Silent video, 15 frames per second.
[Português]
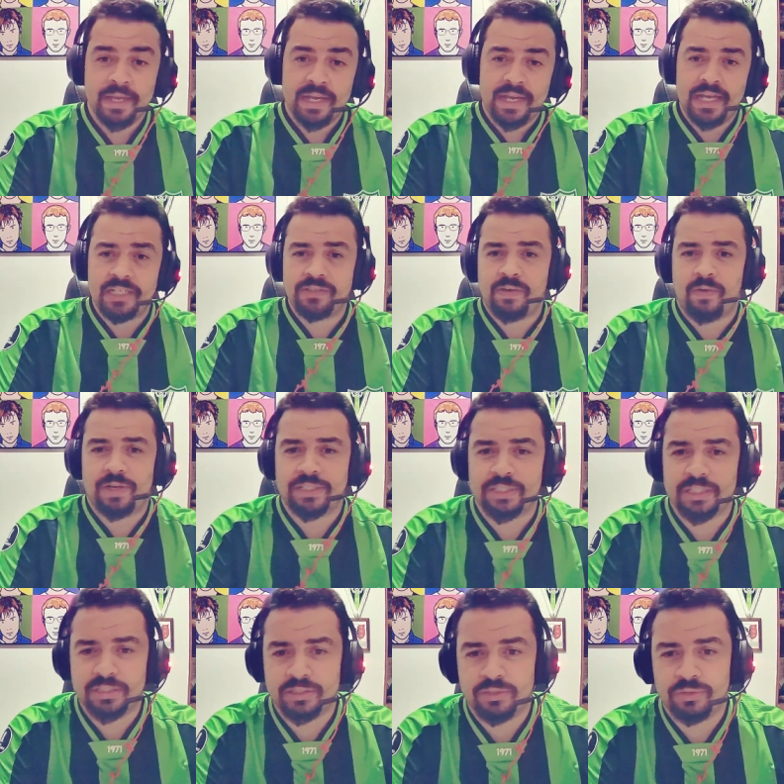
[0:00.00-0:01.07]
Eles tiveram uma
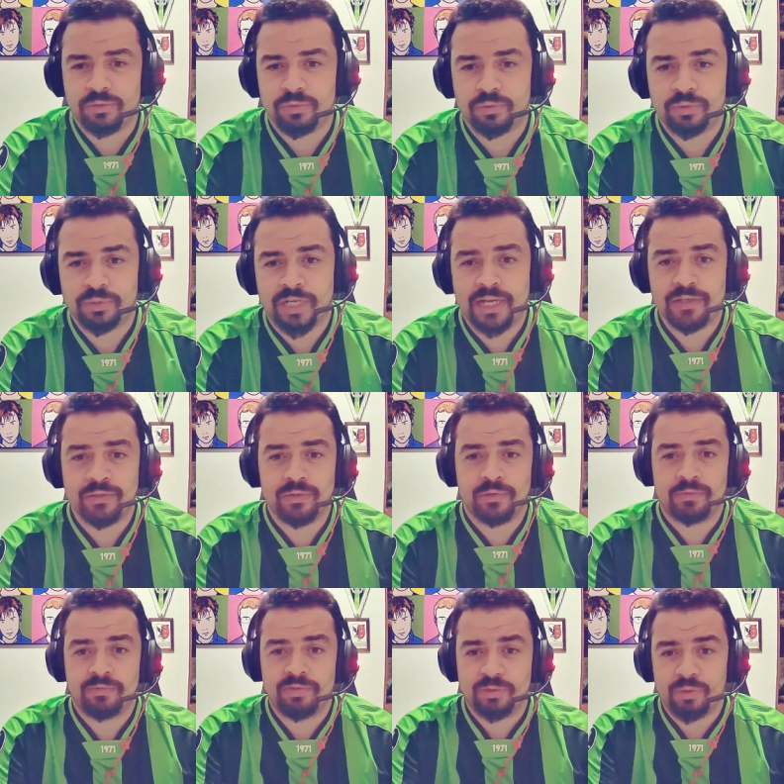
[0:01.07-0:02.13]
chance que o Jairson
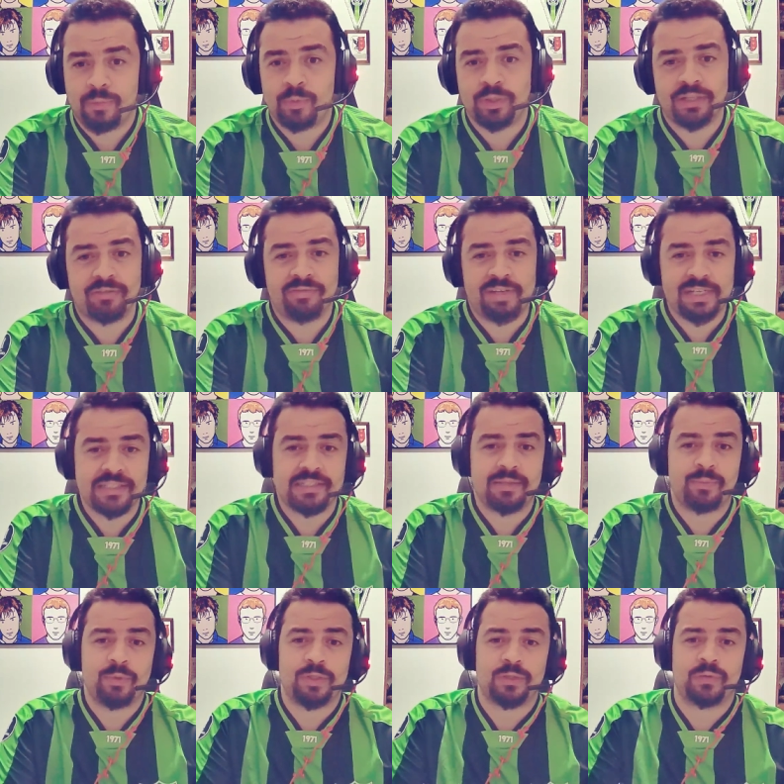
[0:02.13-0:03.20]
fez uma boa defesa e
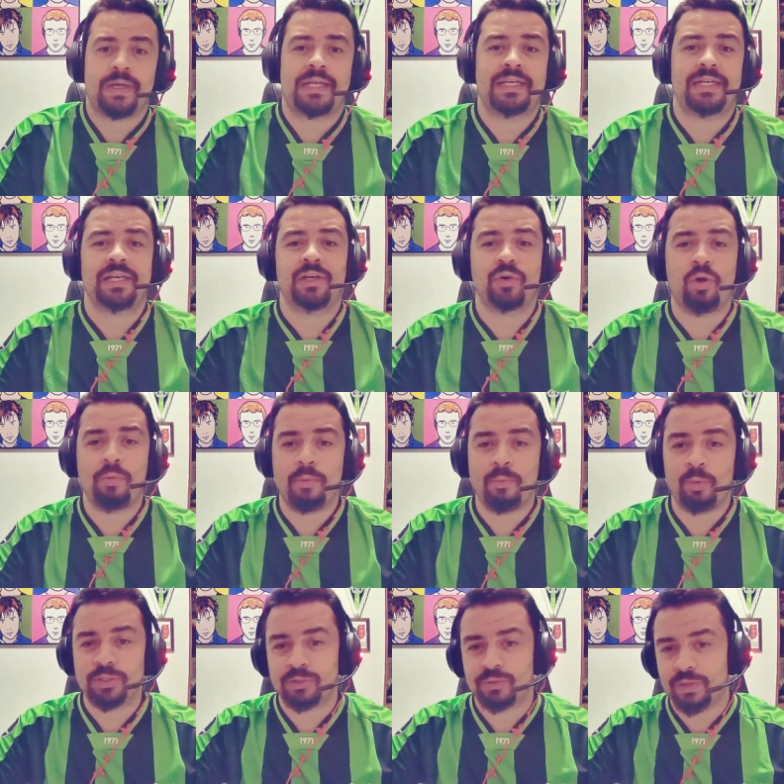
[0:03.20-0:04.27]
depois o Alê come
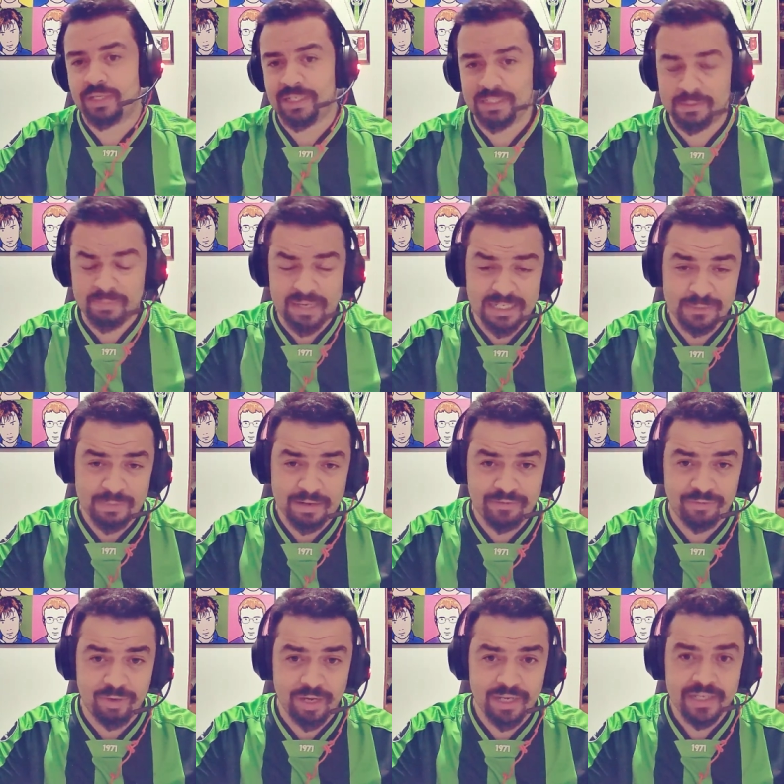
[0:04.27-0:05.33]
mosca, o Hernandes bate para
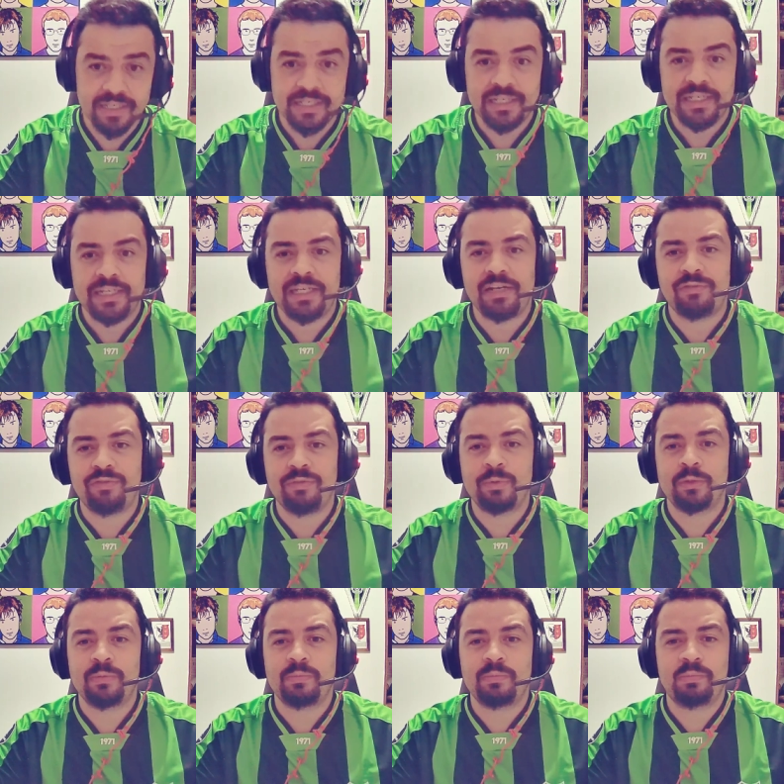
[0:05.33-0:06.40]
fora. E não foi
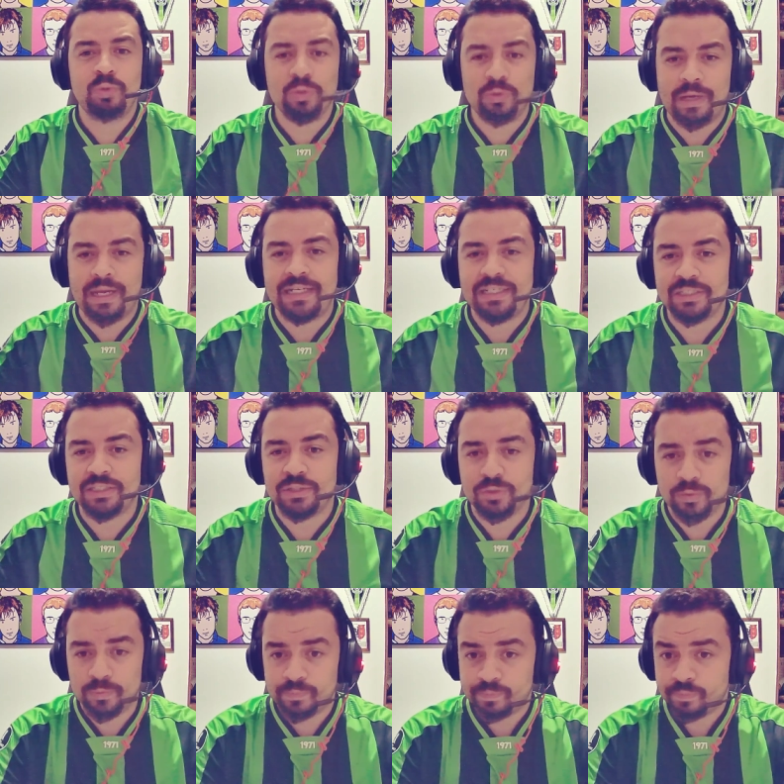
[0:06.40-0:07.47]
muito, muito além
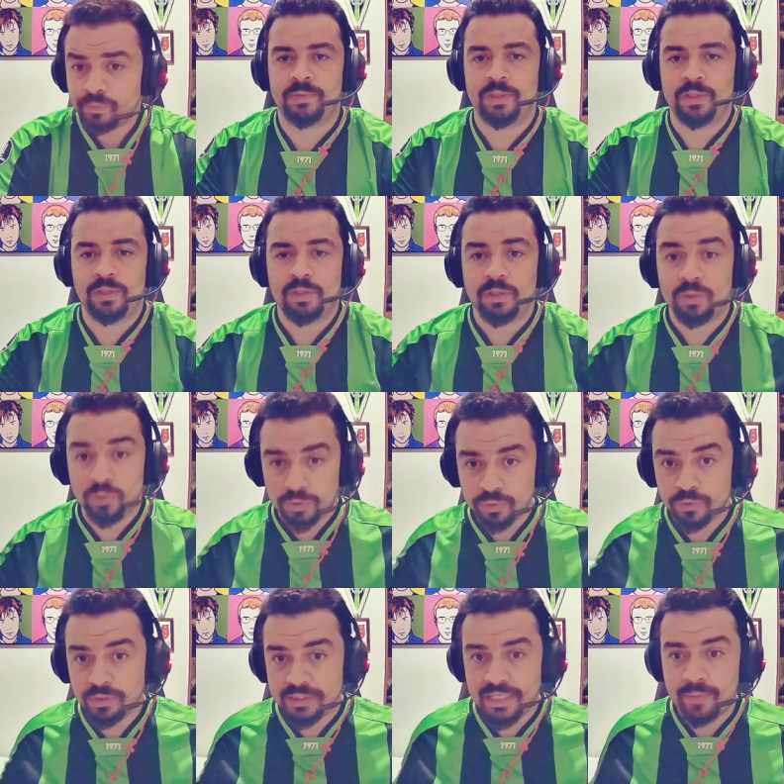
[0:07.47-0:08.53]
disso. No
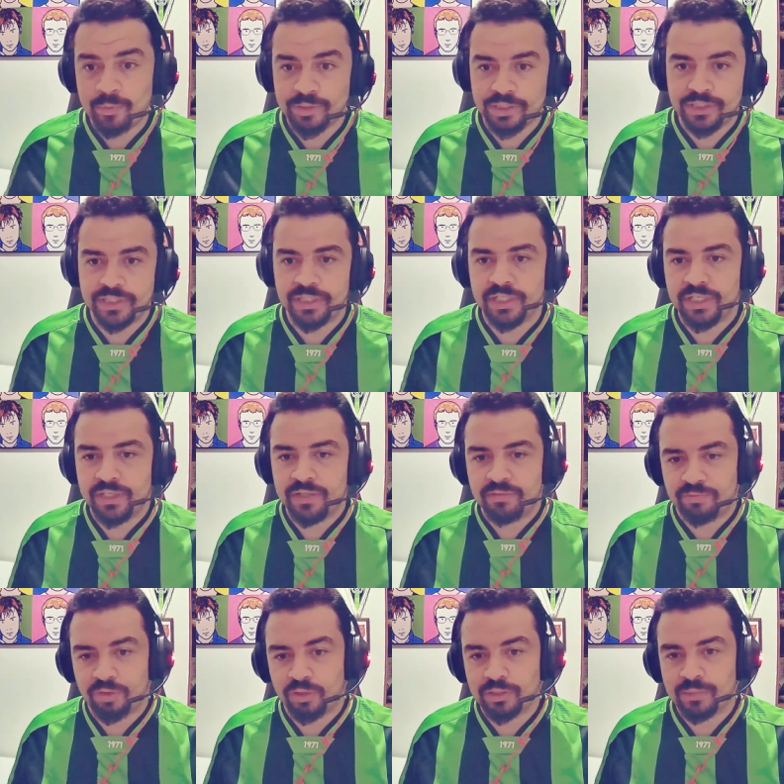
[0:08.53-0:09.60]
segundo tempo, a gente
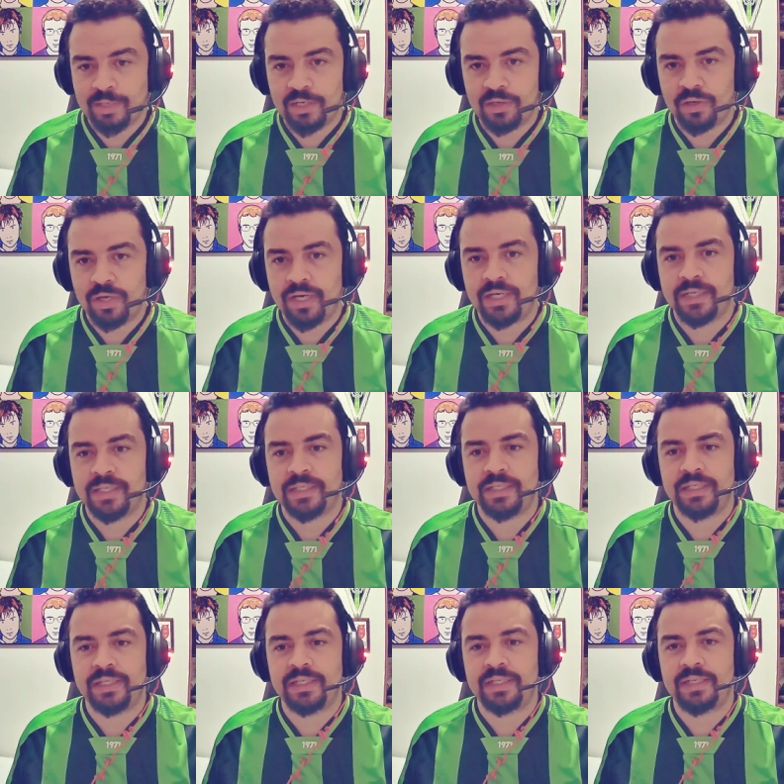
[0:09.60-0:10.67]
volta melhor
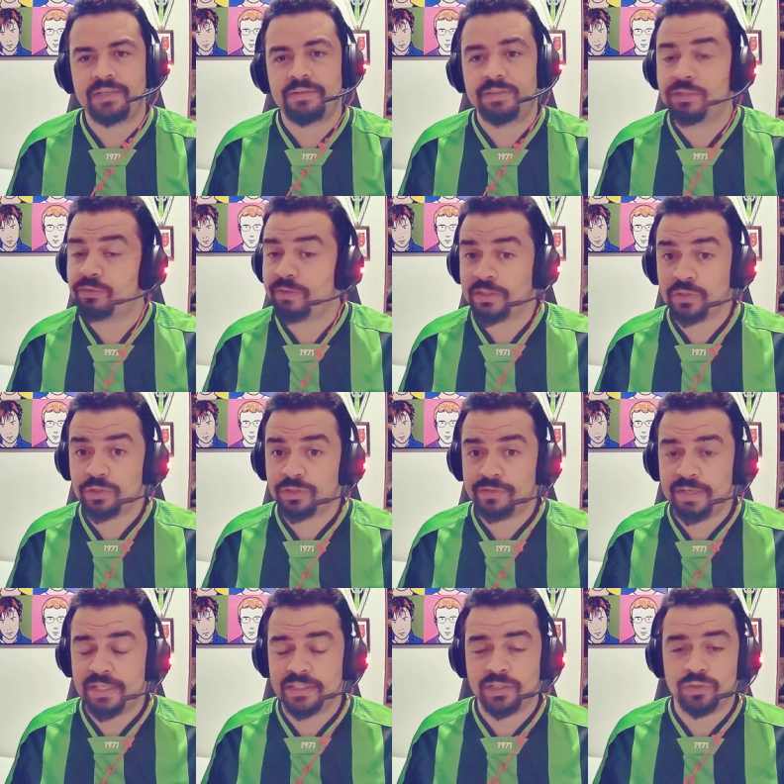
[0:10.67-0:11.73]
e isso faz toda a
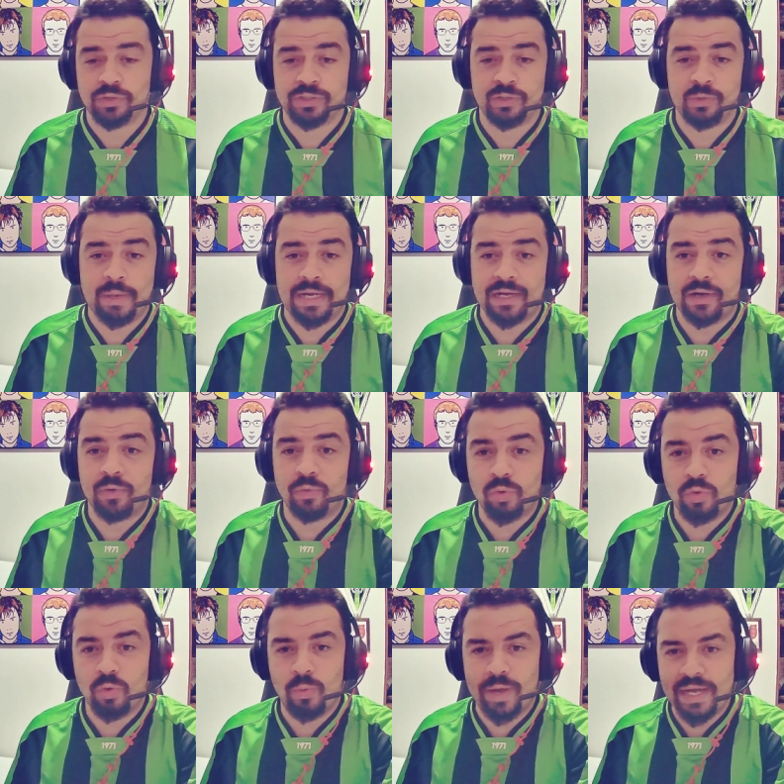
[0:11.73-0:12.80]
diferença. A gente conseguiu marcar um gol
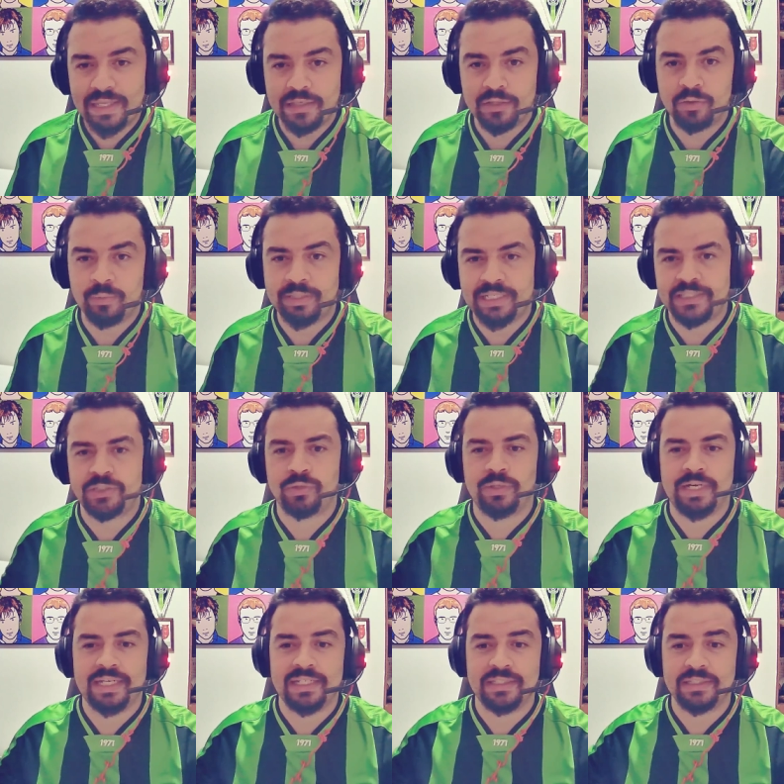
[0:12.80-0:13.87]
com o Éder, numa dessas
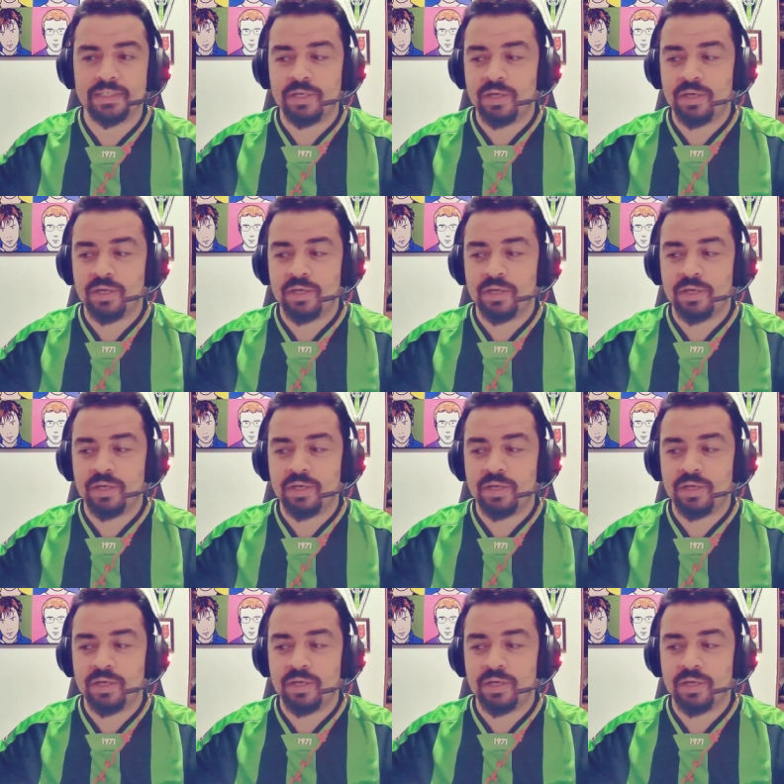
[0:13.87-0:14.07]
jogadas